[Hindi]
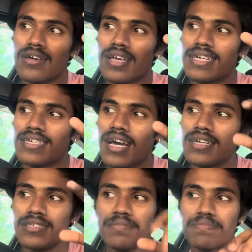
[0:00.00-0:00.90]
कैसा रहा
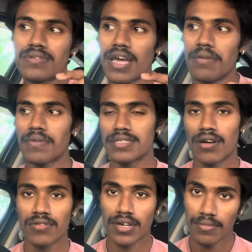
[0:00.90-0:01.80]
अजीब टाइप का
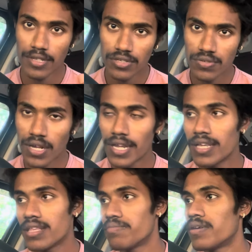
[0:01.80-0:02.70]
साउंड कर रहा है मैं तो सुनाई
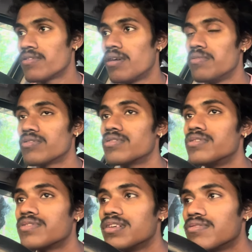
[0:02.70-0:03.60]
नहीं दे पाऊंगा आप लोग को
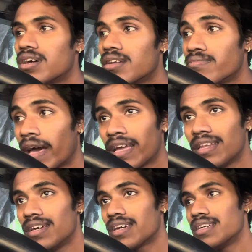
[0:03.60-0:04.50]
क्योंकि उधर माइक
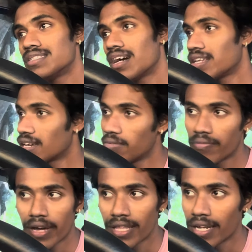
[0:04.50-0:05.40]
लेके जाने का भी
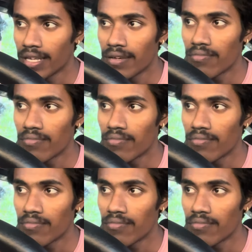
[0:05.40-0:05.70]
फायदा नहीं है